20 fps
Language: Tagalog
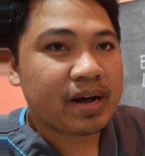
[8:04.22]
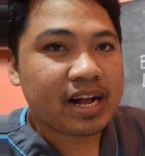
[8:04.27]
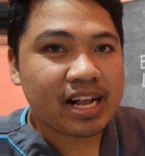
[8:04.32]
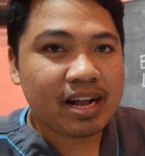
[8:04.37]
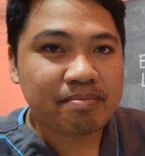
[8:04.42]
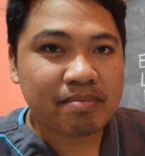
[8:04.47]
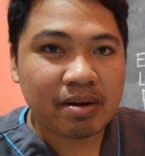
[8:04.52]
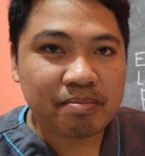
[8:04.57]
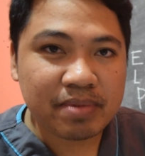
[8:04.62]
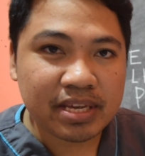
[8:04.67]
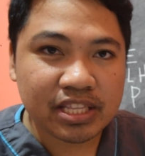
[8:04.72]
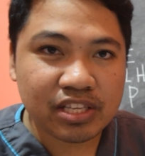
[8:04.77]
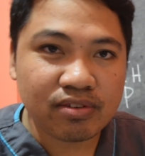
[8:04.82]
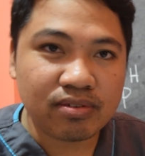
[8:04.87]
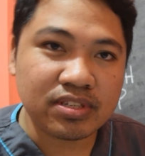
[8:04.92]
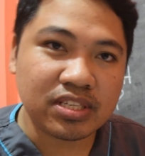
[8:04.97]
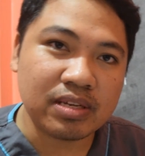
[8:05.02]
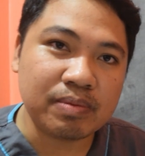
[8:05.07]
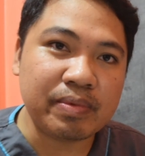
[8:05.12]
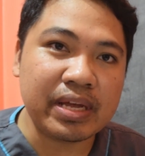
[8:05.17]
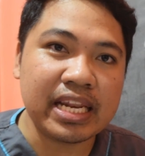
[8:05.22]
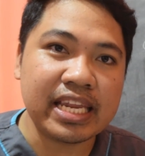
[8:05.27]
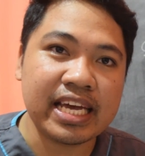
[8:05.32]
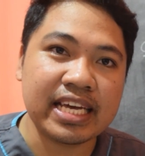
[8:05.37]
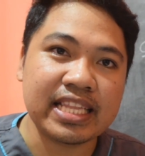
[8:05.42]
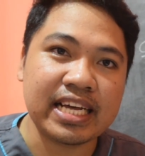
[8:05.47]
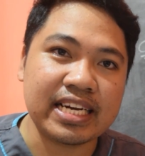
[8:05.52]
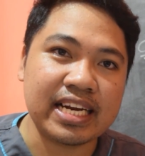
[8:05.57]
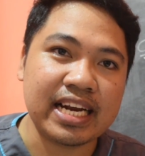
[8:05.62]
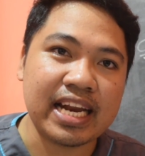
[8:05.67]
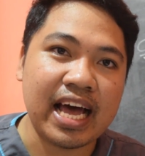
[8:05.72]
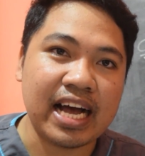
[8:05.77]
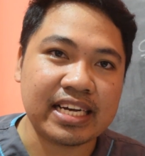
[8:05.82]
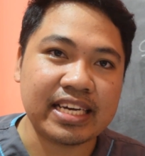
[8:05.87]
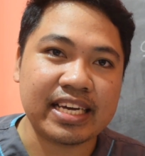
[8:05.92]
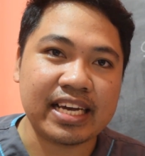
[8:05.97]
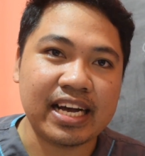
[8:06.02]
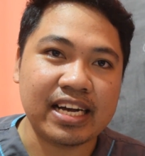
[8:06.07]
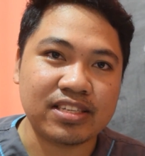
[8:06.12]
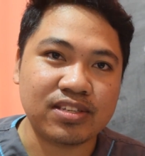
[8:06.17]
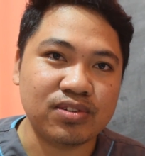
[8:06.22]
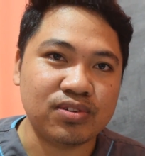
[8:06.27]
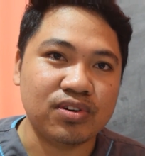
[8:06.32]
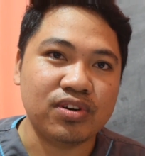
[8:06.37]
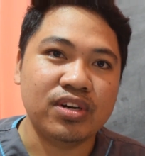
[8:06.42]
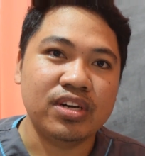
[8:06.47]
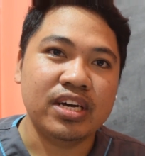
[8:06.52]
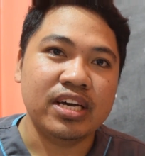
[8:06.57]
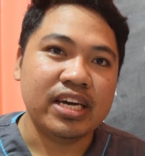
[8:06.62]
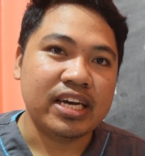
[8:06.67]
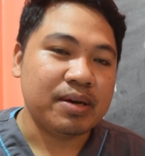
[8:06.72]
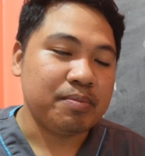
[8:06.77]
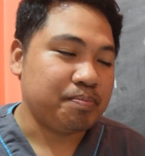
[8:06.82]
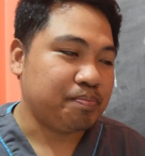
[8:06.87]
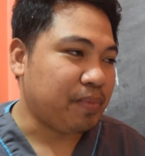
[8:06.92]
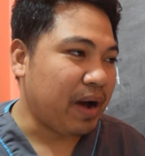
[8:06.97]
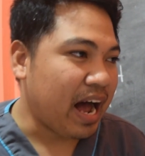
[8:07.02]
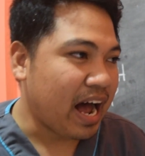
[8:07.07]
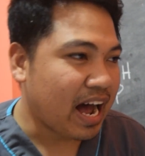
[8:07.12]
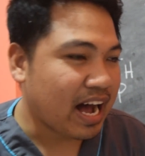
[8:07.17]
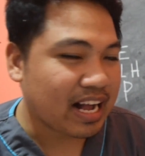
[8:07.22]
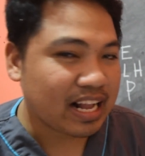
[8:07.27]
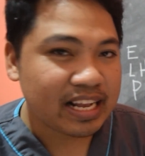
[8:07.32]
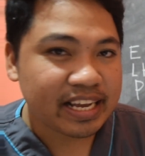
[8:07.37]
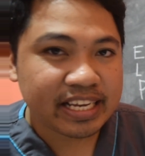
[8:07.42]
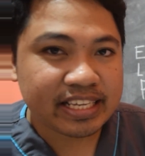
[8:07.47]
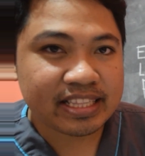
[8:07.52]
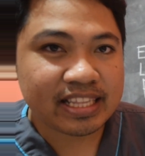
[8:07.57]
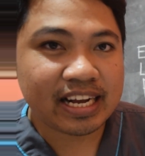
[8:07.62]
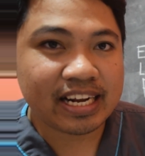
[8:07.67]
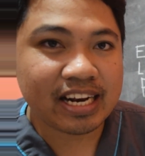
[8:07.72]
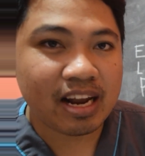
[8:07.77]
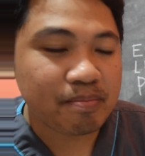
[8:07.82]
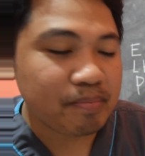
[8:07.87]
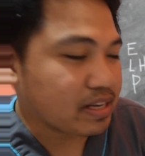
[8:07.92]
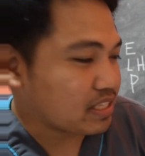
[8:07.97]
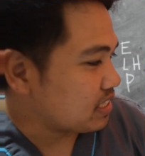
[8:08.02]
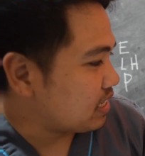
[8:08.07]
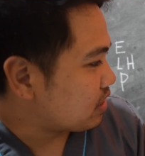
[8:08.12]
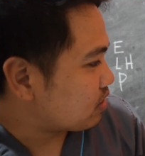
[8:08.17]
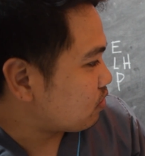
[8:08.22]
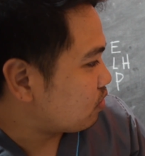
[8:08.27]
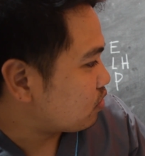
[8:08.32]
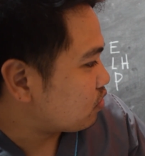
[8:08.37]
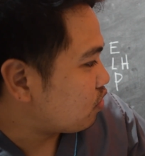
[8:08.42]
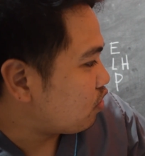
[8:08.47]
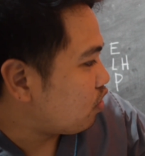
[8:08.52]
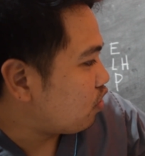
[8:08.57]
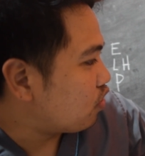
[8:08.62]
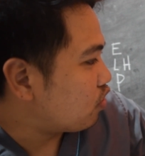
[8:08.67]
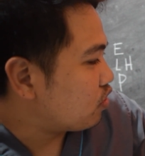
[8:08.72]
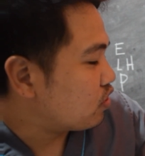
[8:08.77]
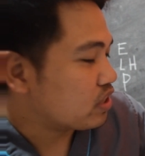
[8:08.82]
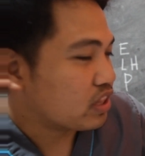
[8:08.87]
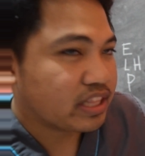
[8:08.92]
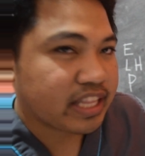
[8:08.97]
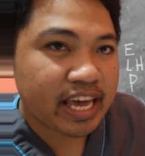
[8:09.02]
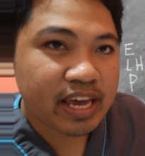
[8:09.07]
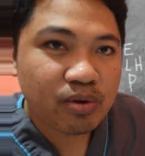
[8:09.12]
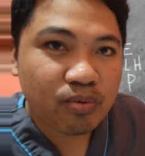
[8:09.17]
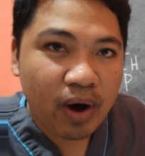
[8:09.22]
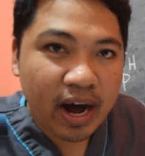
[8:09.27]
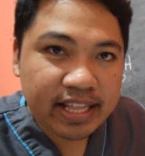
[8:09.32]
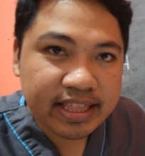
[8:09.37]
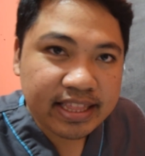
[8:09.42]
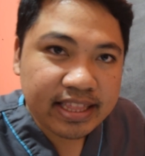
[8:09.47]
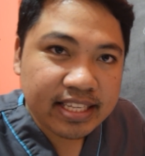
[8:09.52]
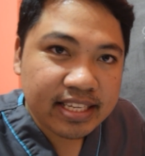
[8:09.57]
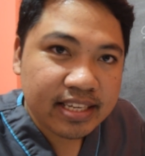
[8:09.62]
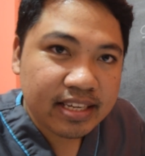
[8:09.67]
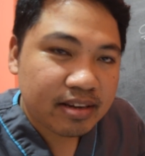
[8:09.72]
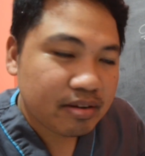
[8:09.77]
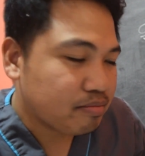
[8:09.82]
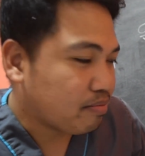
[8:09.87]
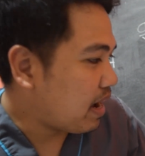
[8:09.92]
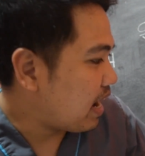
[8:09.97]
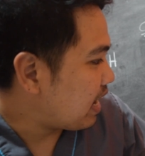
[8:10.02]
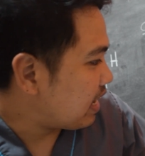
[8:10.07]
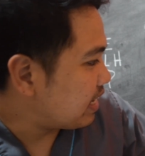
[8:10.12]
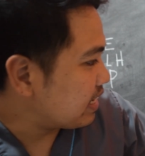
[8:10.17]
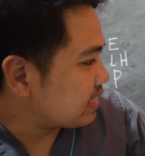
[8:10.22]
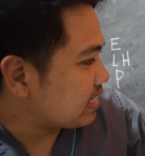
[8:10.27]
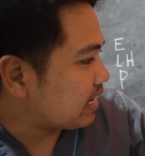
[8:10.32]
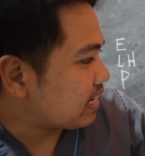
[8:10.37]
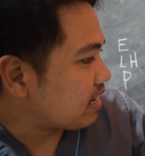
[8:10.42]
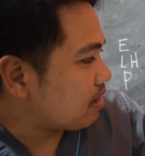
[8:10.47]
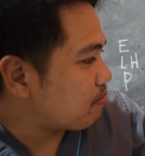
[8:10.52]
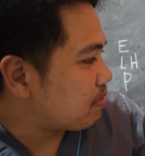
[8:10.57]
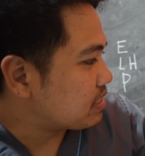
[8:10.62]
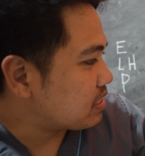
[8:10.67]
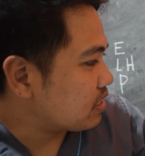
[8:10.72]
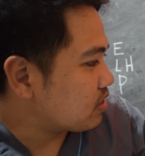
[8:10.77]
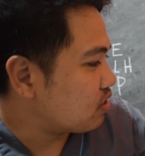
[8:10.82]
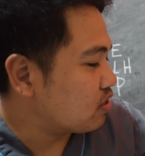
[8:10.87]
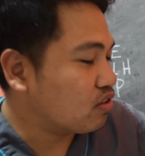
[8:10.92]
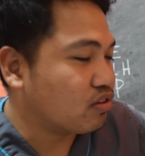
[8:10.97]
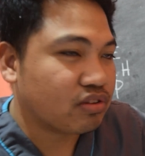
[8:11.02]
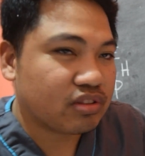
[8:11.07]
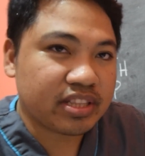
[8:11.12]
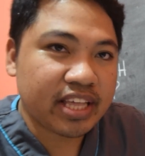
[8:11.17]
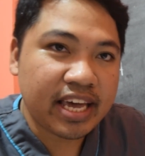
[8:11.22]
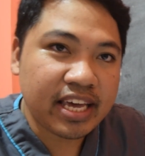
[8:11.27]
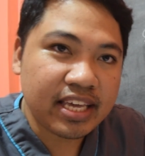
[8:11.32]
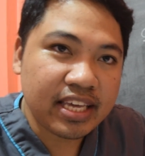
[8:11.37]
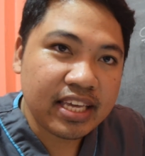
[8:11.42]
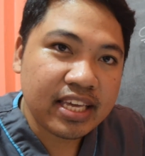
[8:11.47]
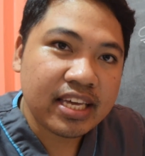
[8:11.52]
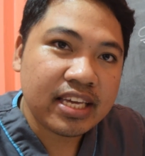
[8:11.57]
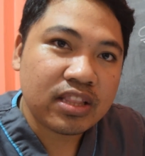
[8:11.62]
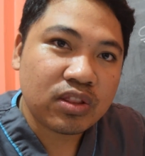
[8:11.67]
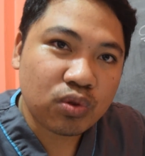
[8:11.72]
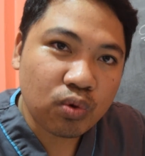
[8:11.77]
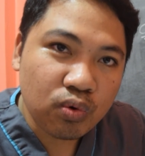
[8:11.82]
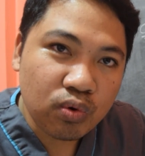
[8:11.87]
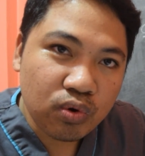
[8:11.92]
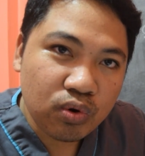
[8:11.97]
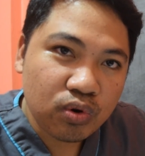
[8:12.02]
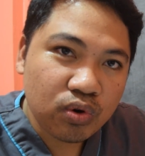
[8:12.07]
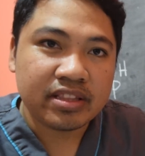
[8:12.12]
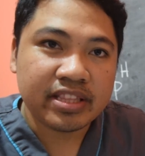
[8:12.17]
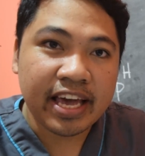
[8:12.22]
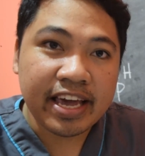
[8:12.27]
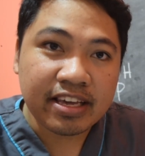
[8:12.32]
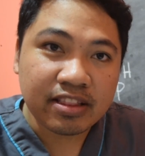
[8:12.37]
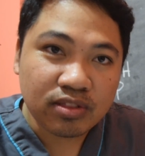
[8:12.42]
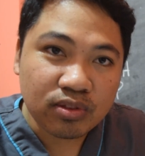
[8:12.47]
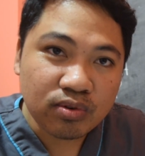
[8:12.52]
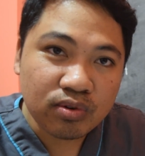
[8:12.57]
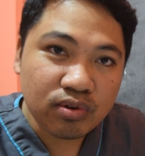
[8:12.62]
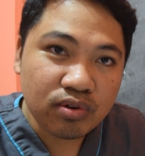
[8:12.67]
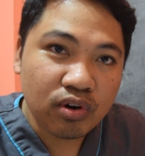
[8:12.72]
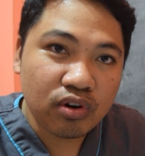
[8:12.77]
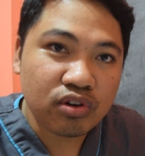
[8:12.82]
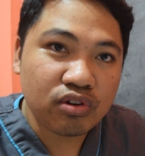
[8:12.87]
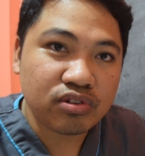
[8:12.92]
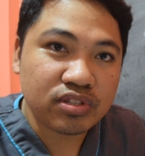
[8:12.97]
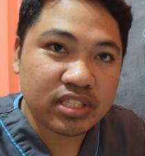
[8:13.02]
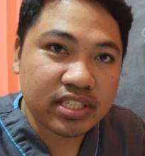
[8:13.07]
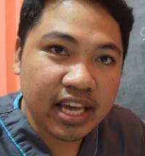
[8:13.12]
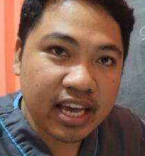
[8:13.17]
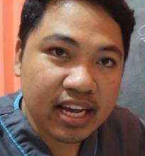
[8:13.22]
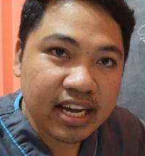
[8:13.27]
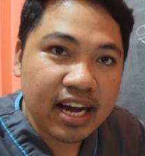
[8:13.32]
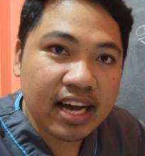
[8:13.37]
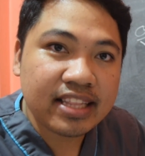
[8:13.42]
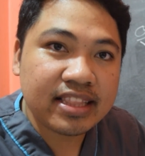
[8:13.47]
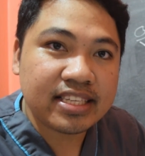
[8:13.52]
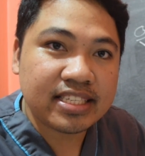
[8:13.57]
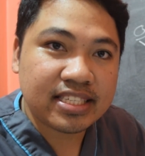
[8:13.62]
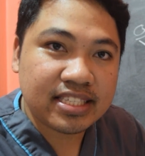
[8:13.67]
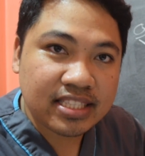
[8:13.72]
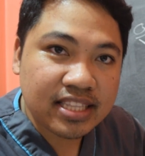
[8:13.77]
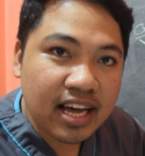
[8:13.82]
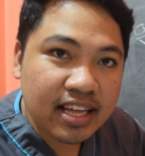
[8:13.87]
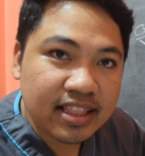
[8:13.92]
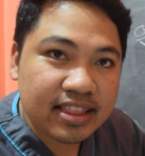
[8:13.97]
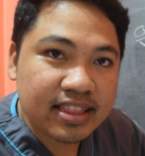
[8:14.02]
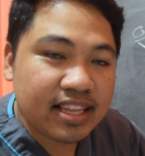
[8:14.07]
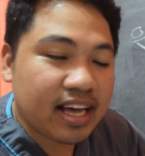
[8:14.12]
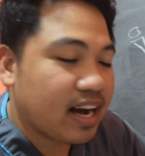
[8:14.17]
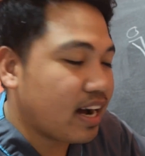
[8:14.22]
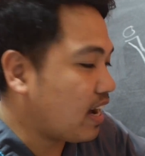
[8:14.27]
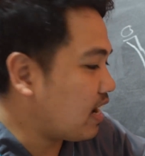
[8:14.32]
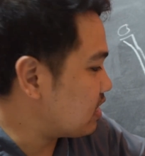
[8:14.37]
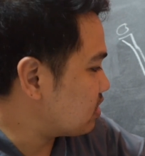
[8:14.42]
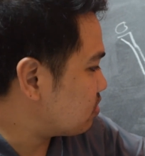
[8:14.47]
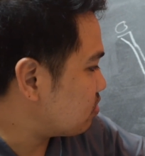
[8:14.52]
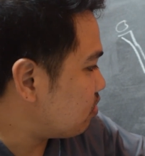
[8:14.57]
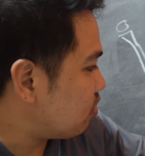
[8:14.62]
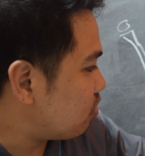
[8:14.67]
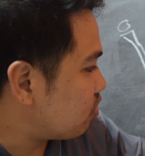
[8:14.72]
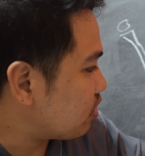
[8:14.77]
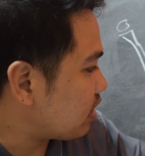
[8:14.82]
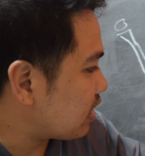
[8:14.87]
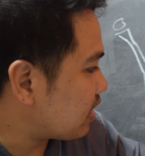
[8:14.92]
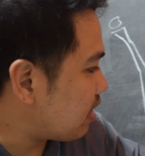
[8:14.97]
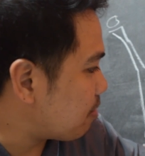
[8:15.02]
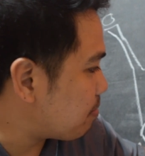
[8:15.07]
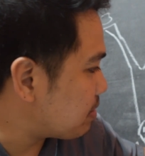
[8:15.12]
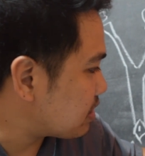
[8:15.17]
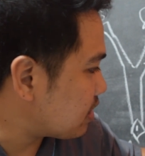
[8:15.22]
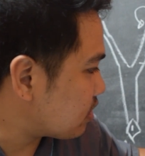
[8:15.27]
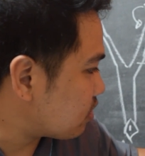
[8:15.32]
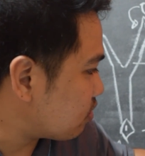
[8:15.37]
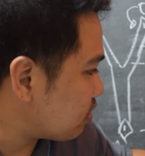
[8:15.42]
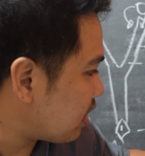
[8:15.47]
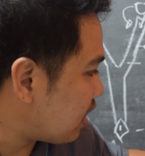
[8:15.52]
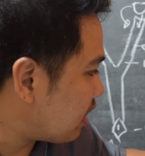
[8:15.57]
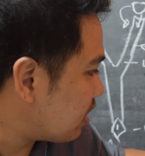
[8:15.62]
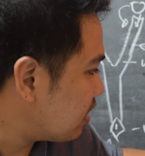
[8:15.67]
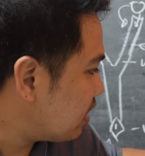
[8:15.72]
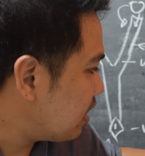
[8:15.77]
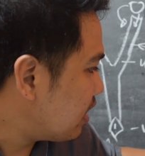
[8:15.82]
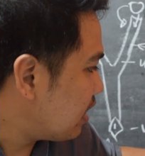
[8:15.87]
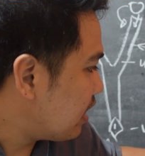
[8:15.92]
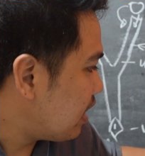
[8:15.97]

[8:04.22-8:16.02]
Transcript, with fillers: para mamit yung similya ng lalaking aso. Maaring naglabas ito noong day 1, maaring naglabas ito noong day 2, day 2 o yung second stud ng aso o naglabas ito ng